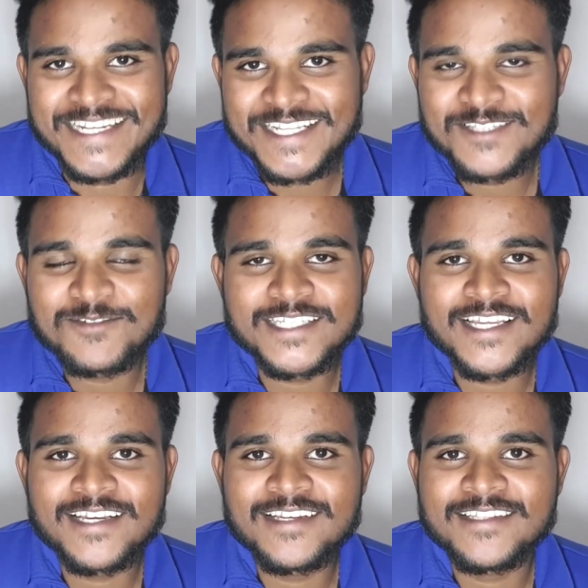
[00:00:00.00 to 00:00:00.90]
என்ன
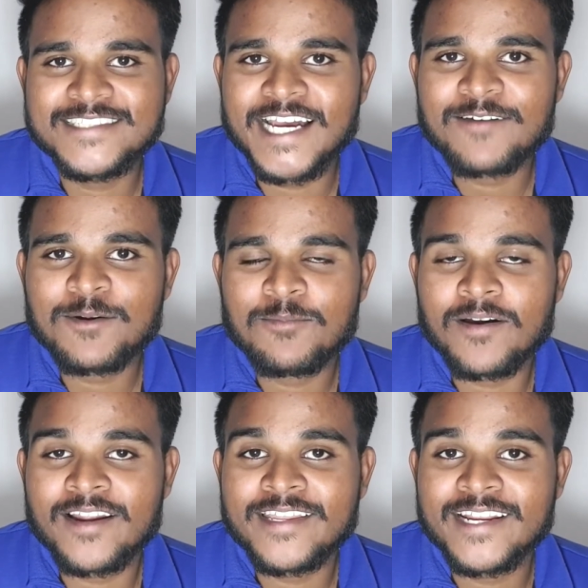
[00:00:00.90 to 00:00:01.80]
நியூஸ்னால் ஜாவா
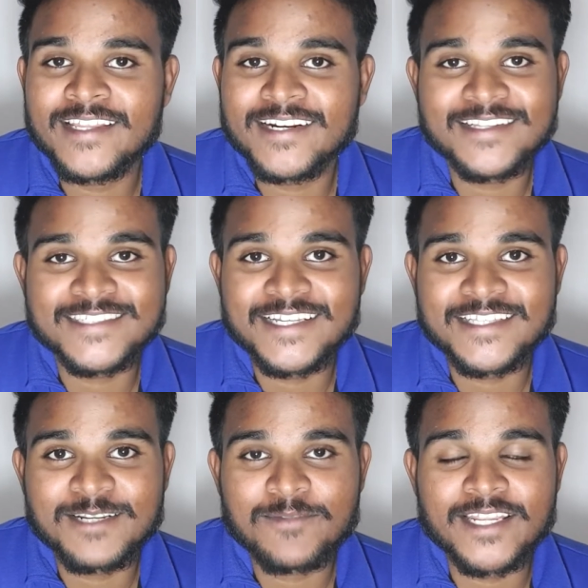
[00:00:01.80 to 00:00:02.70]
பாடிக்கலர்கள்லாம்
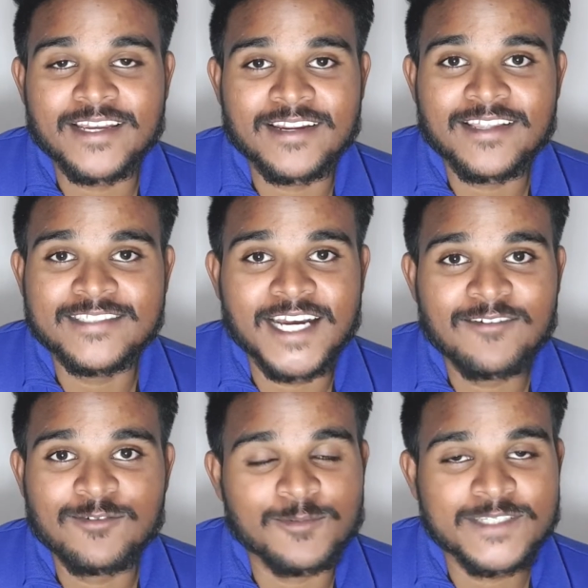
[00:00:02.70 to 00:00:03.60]
சேர்ந்து என்ன பண்ணியிருக்காங்கன்னா
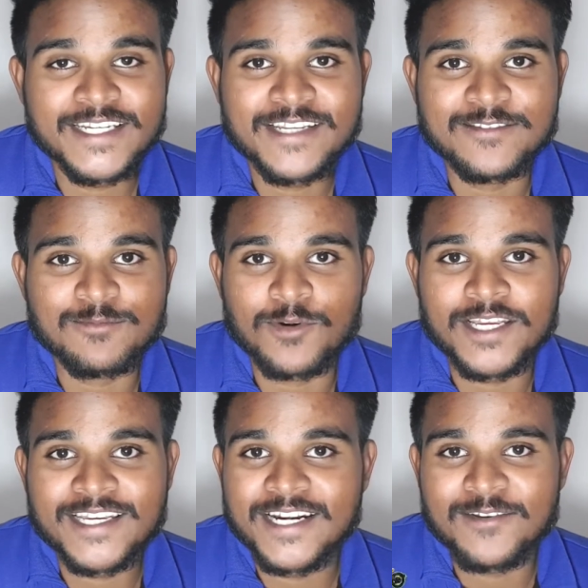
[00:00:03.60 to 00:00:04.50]
ஜாவா வெப்சைட்டை வந்து
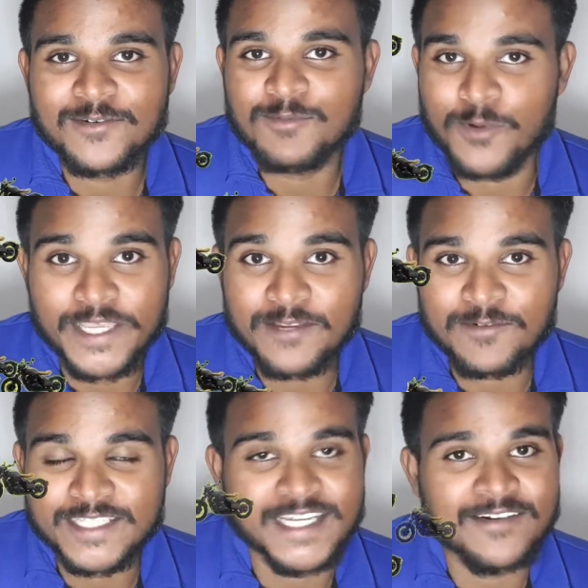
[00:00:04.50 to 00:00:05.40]
முடக்கிற அளவுக்கு புக்கிங்
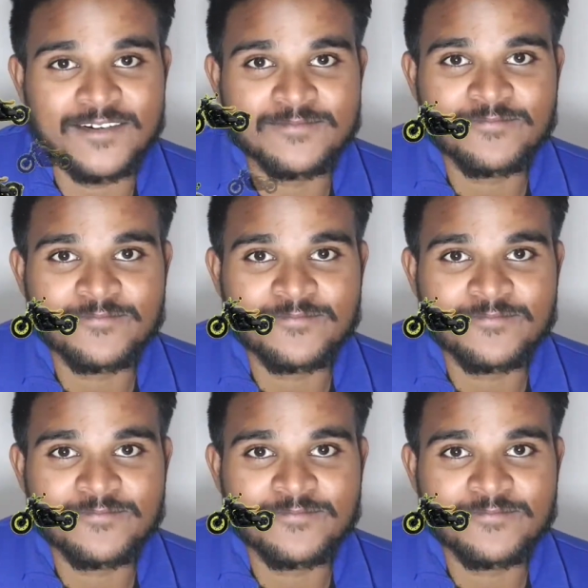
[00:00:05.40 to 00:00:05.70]
கொடுத்துருக்காங்க